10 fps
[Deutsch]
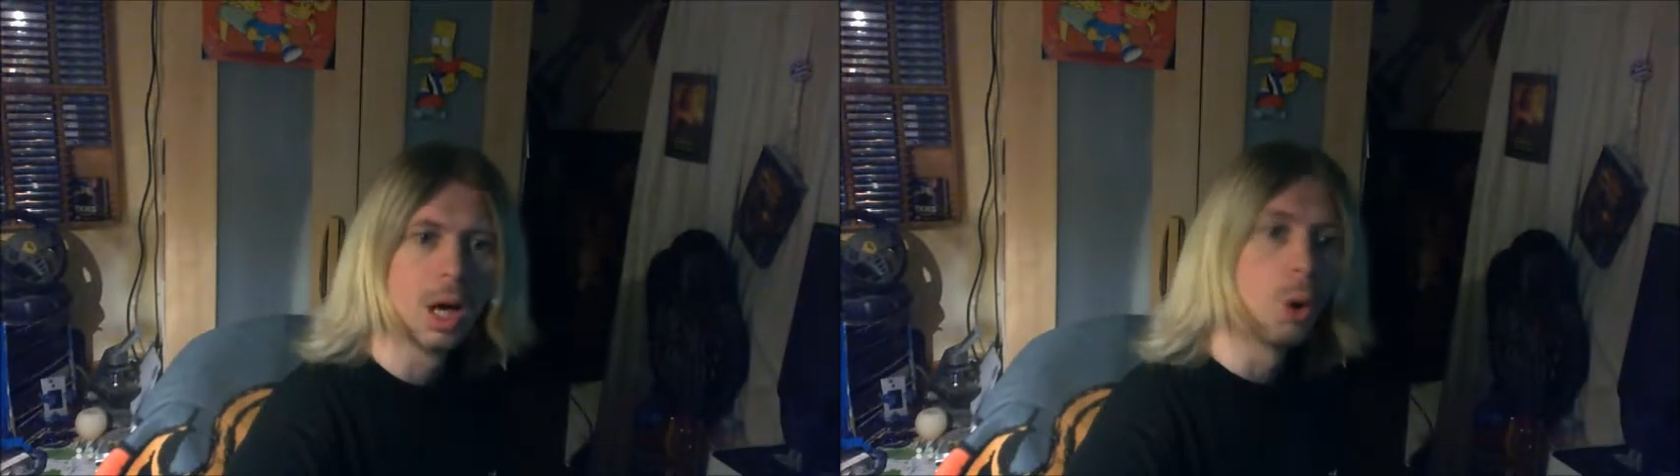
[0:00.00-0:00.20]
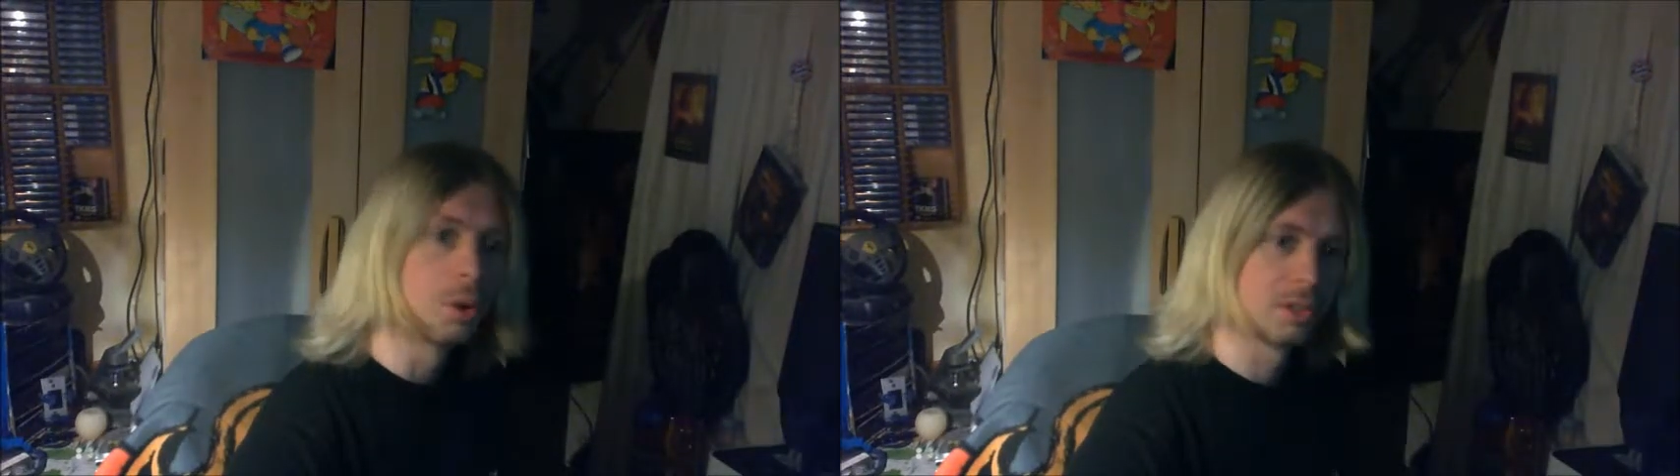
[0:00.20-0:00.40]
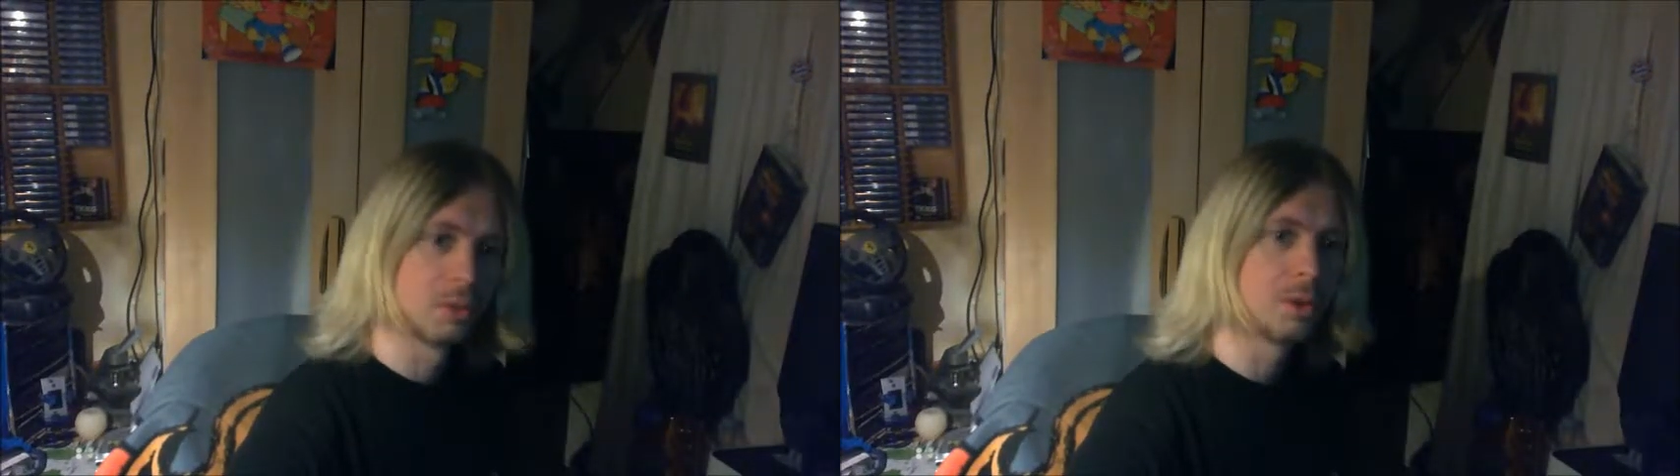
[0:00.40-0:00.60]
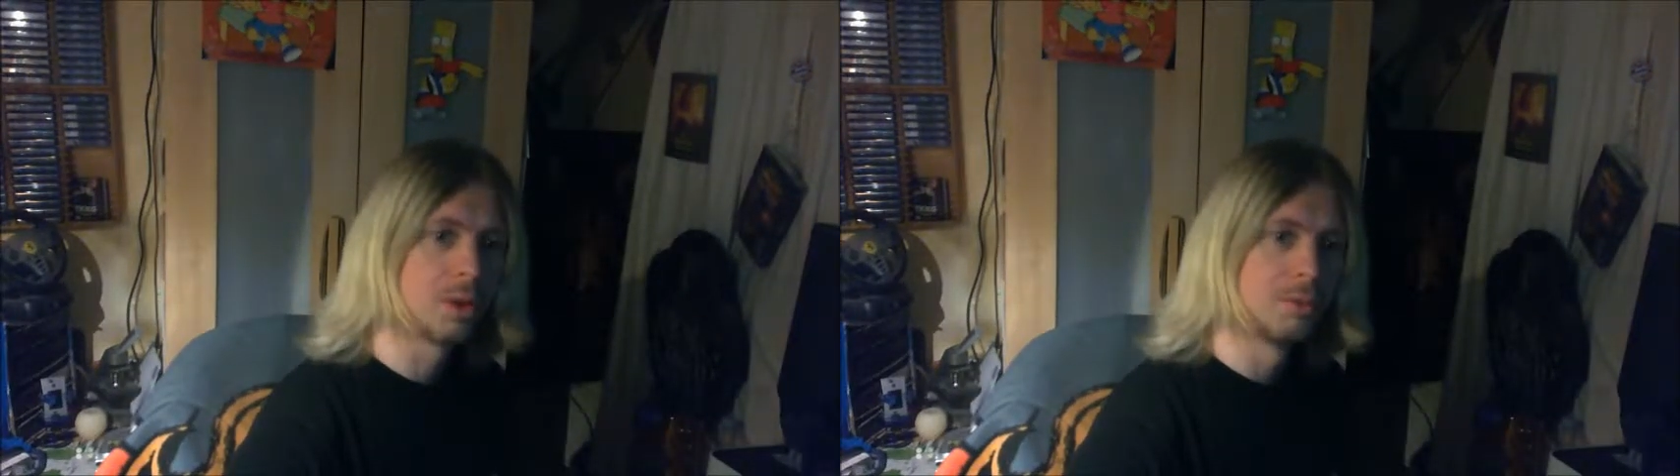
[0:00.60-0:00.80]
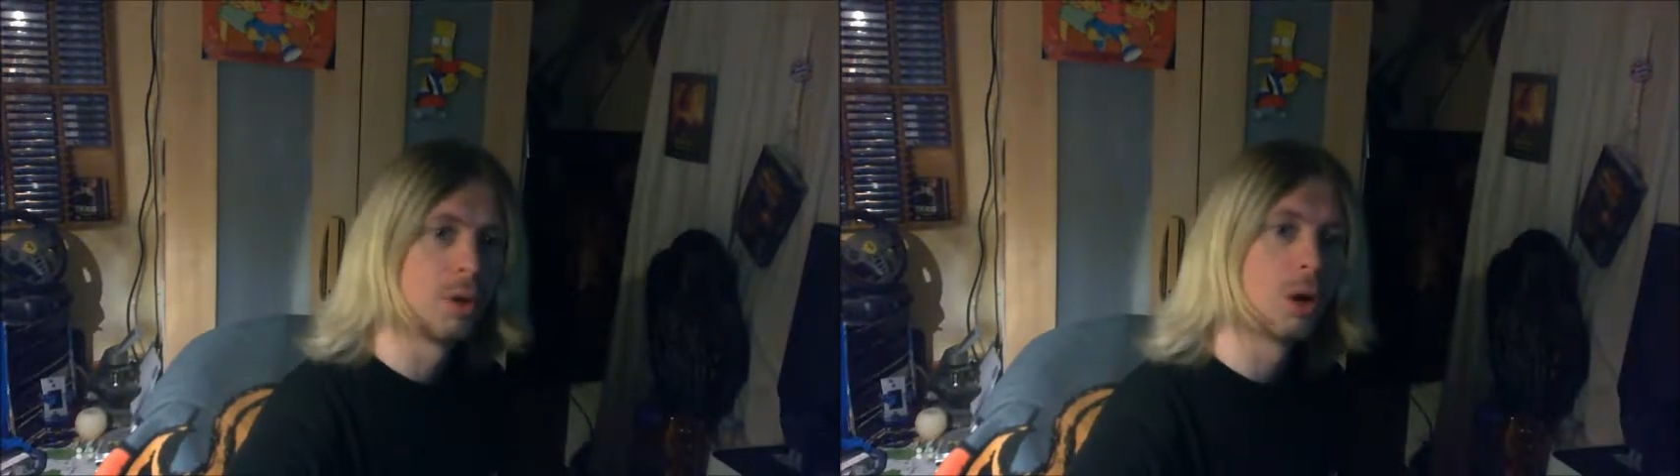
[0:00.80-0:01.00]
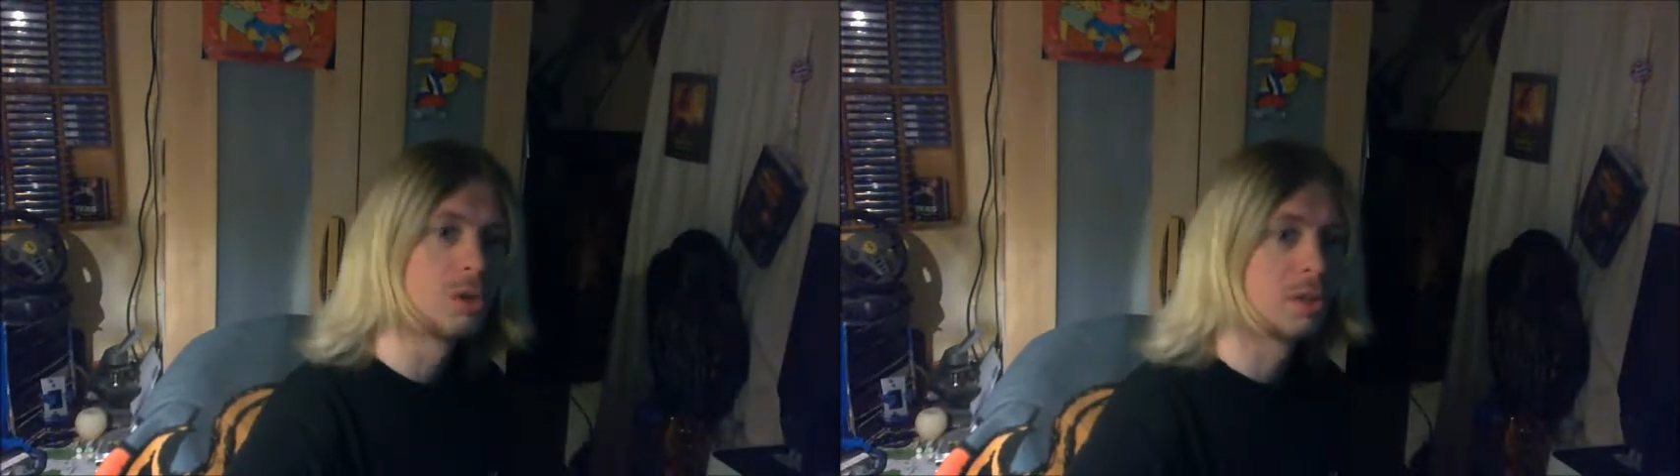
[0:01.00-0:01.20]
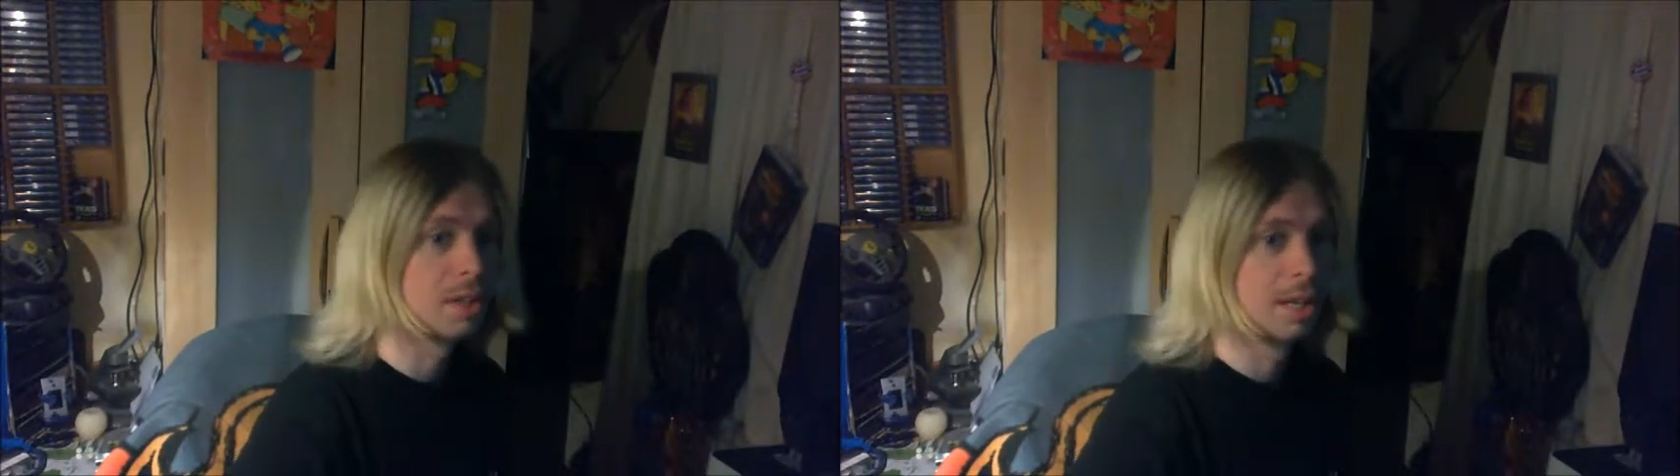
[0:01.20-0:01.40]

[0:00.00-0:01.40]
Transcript: Und dazu kommt wohl auch, dass